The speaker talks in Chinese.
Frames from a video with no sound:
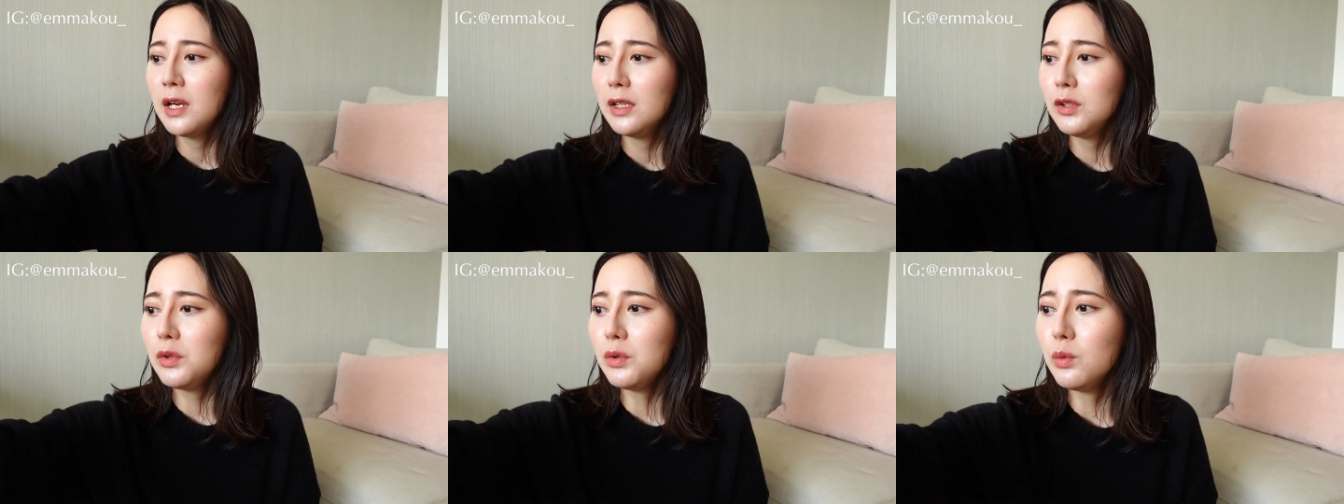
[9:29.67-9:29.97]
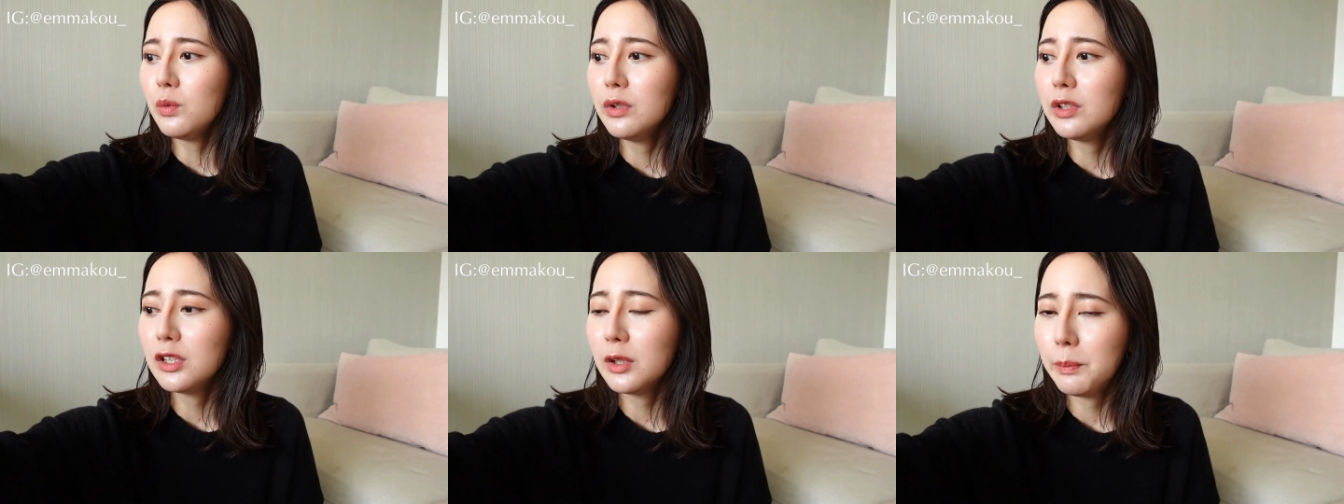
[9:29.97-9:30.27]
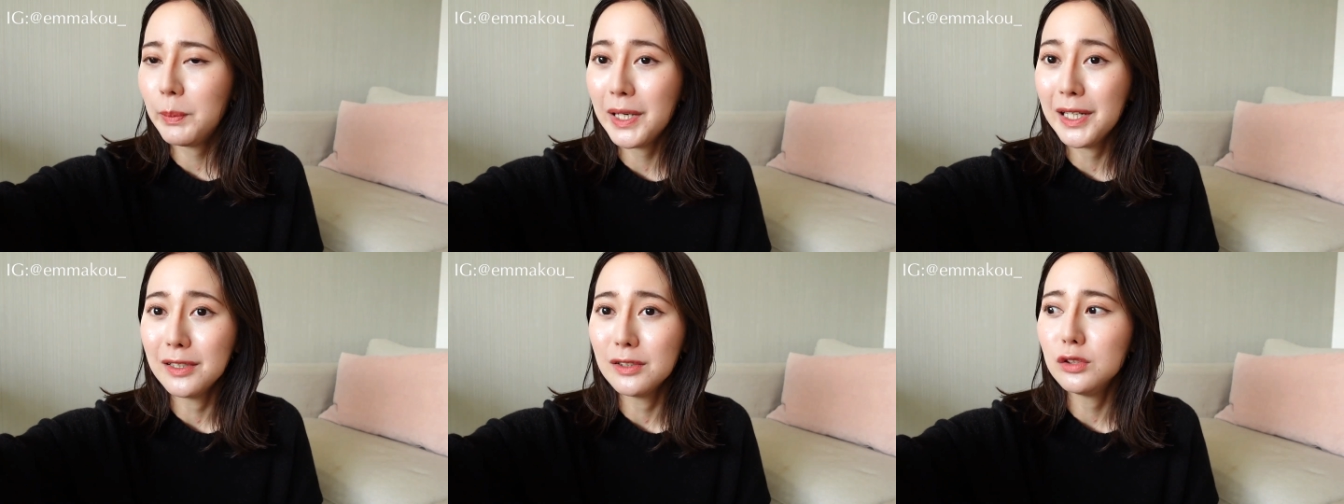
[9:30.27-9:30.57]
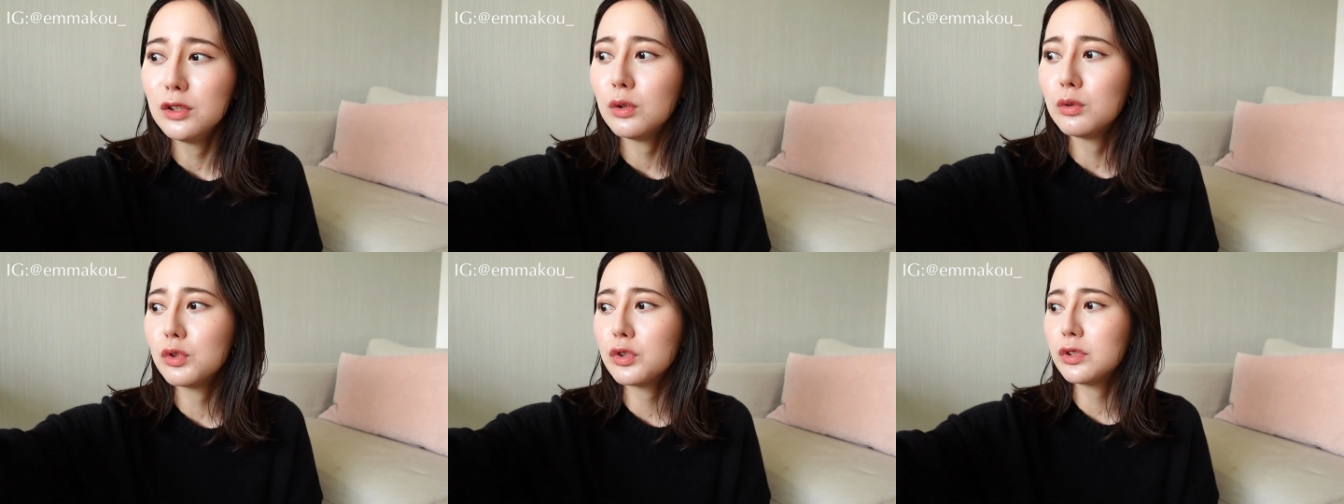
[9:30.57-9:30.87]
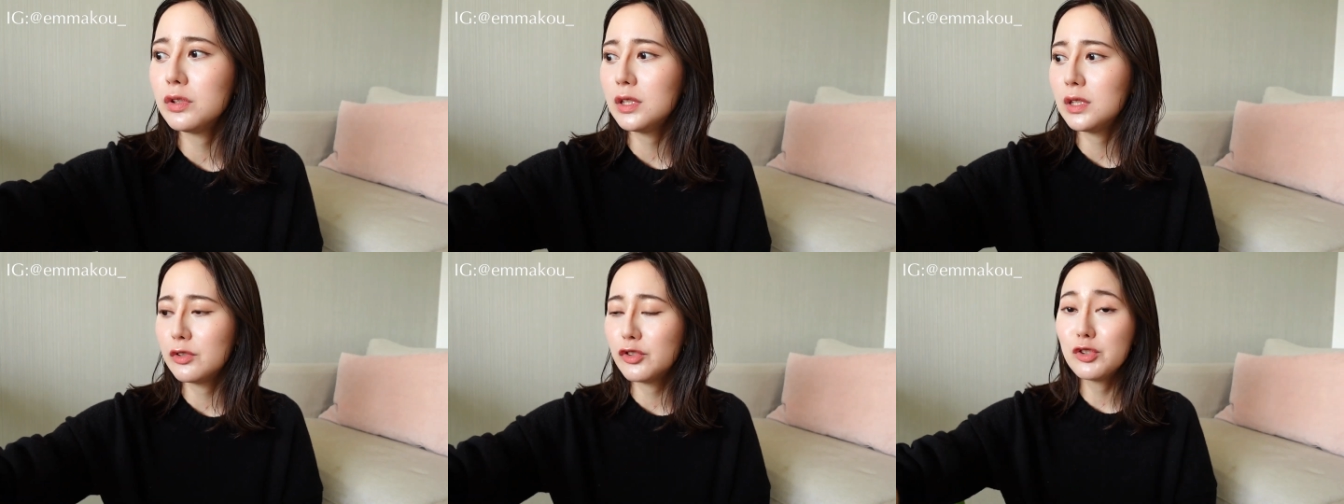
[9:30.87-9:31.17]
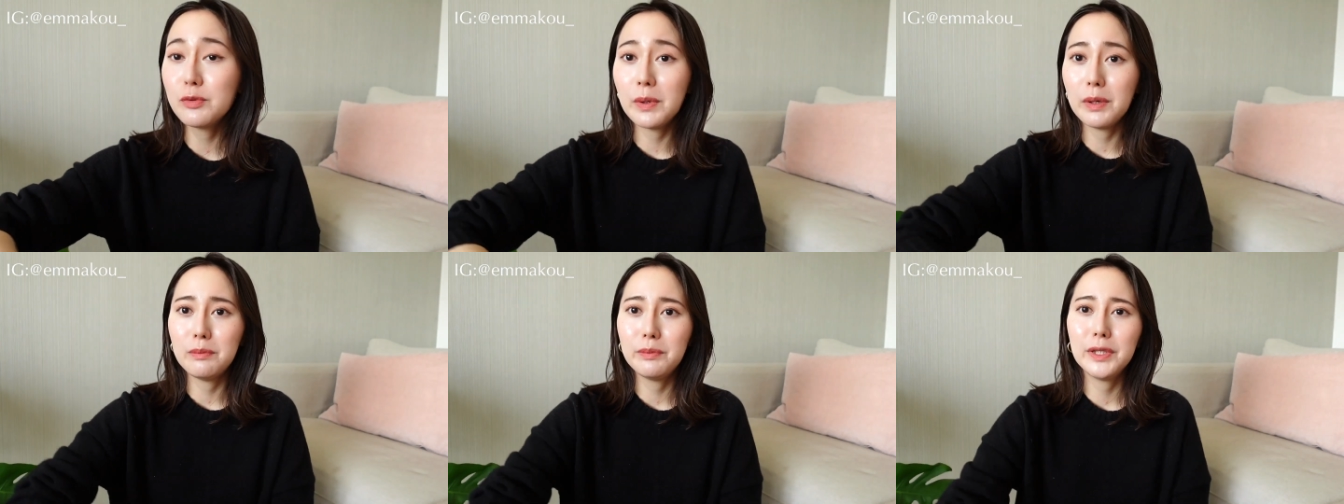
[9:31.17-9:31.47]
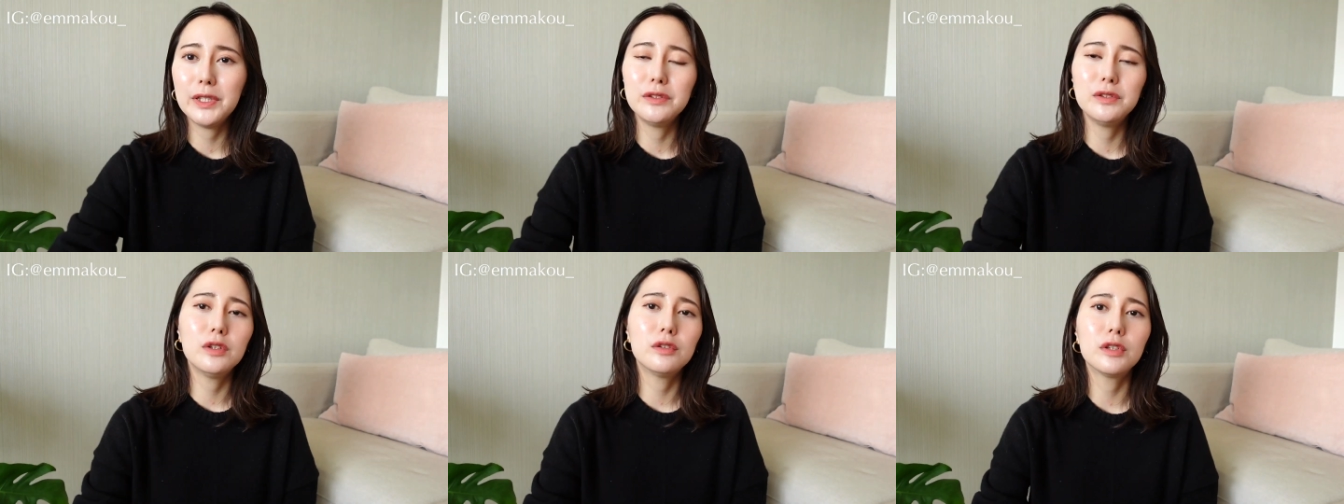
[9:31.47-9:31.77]
因为我有一个朋友，就是一个日本
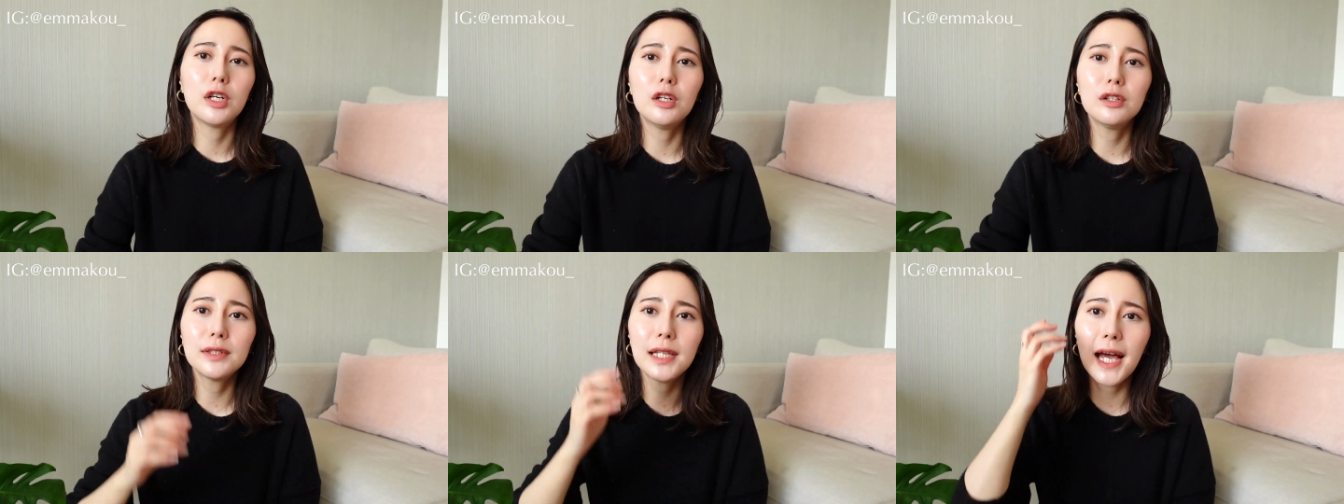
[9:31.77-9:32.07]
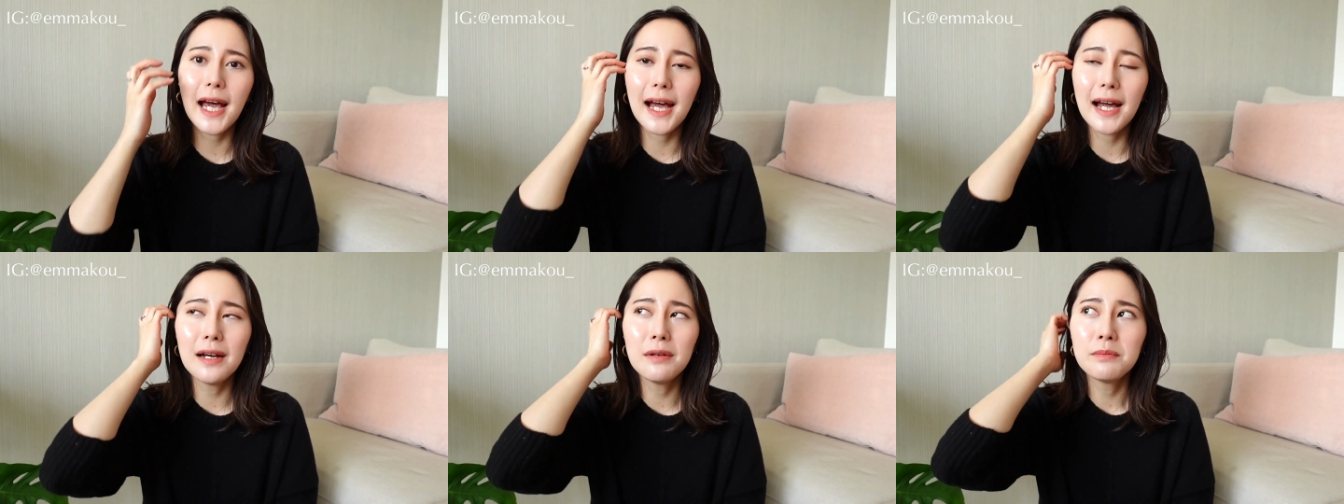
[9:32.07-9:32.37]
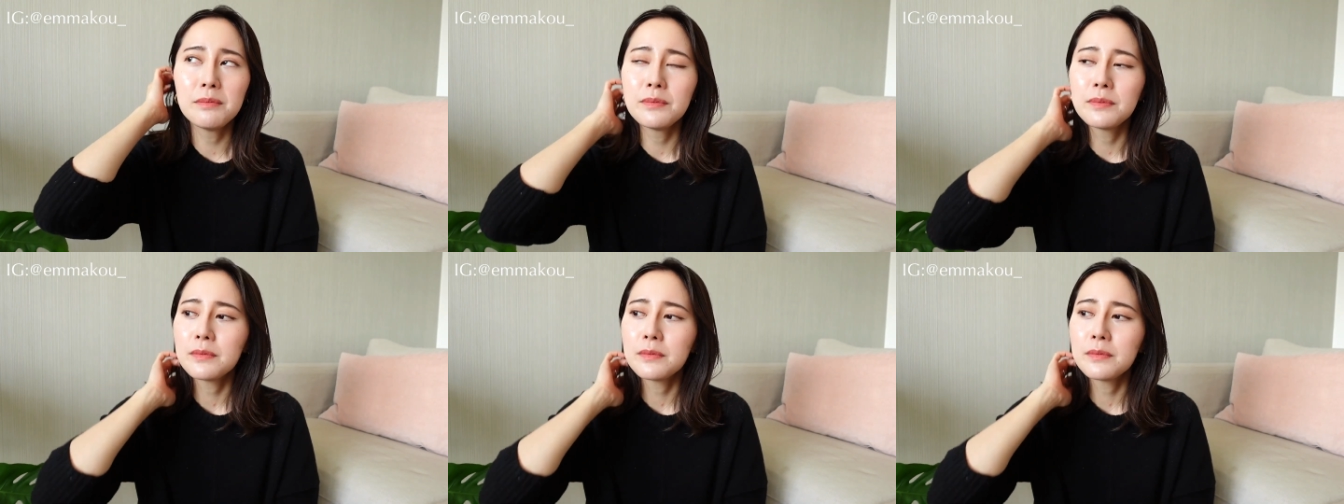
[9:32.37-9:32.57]
朋友，然后他